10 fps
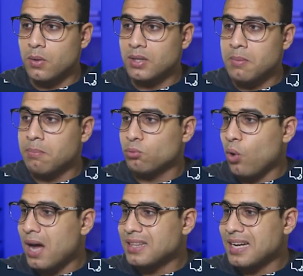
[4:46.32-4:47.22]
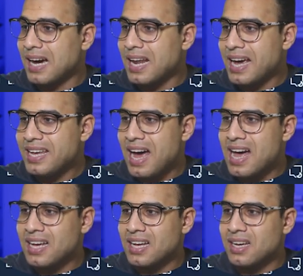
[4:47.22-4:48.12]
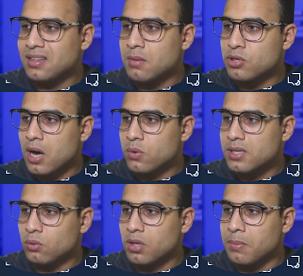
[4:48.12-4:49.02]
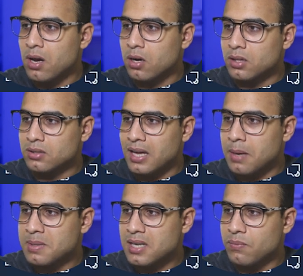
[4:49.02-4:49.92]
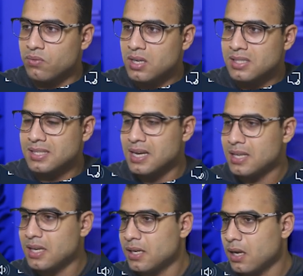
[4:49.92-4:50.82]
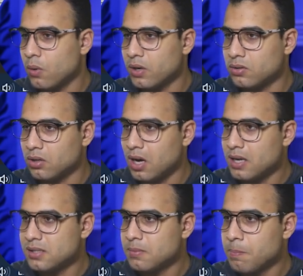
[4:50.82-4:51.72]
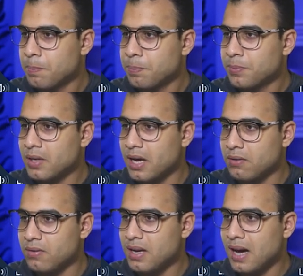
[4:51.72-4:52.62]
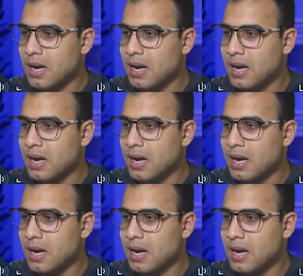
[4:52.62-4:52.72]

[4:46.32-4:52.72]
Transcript: دلوقتي بقى بتروح عندك على اي حاجه انت مش عاوزها وتعمل لها قط يعني مثلا في زياده هنا لو جيت تلاحظ يعني في